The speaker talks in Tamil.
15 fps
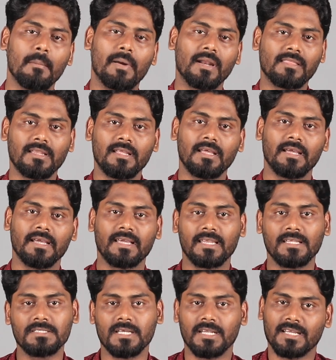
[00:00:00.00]
படத்தில்
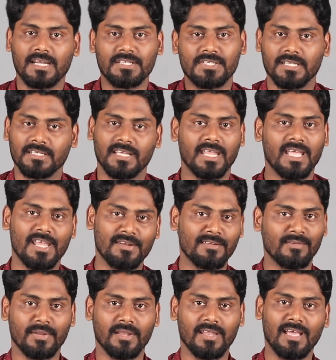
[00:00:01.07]
கிரிஞ்சான காட்சிகள் நிறையா
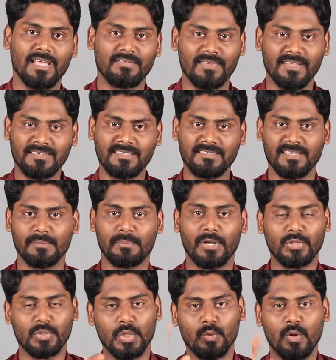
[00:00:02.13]
இருக்குன்னு சொன்னேன் இல்லையா அது ஃபஸ்ட்டு சீன்
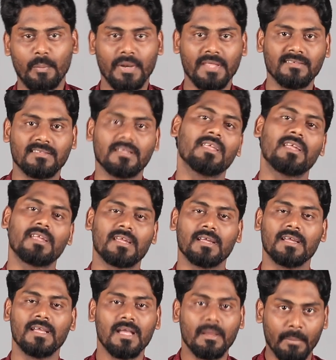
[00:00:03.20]
படத்துடைய ஓப்பனிங் சீனே
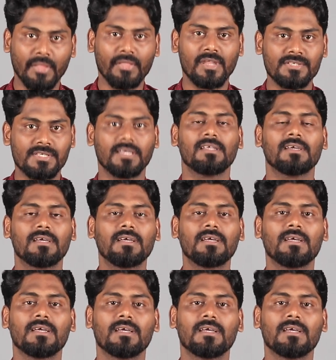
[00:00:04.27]
மதுரை ஜெயிலுக்கு